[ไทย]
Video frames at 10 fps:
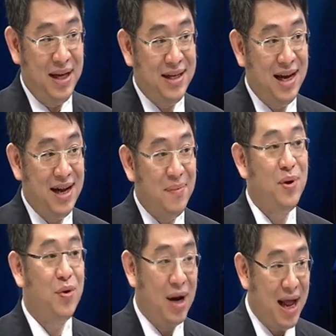ประเทศชาติได้
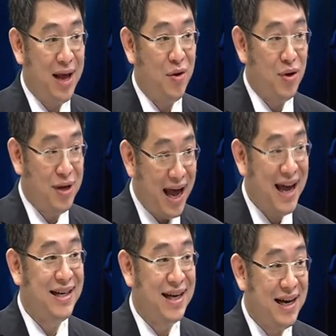ประโยชน์อะไรคนไท
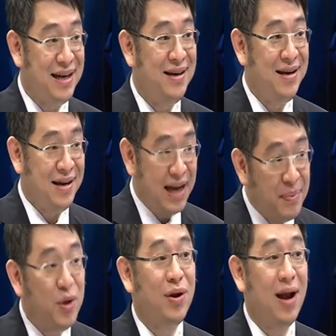ยจะ
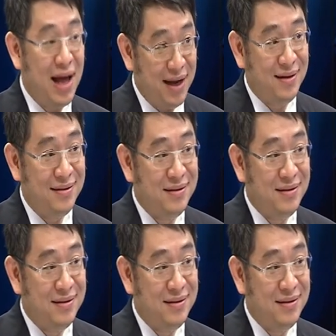ได้ประโยชน์อะไร